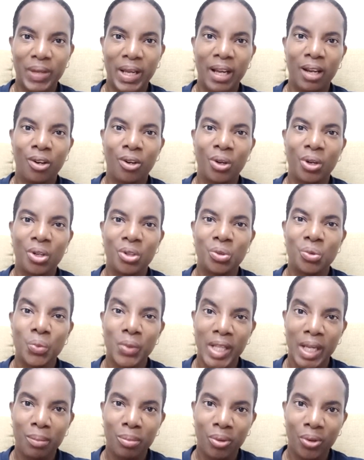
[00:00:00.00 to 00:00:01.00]
Alors,
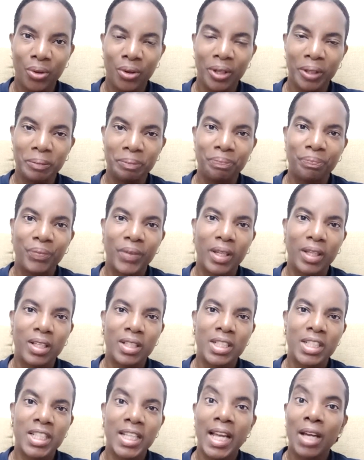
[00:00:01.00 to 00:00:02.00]
tout d'abord,
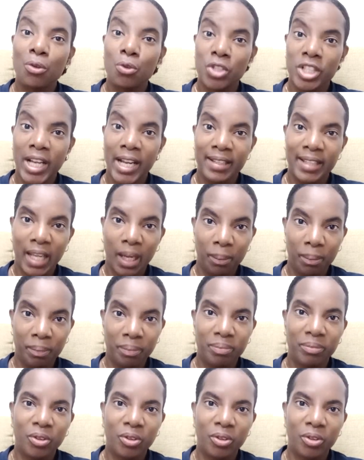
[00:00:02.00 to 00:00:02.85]
j'ai accouché à terme,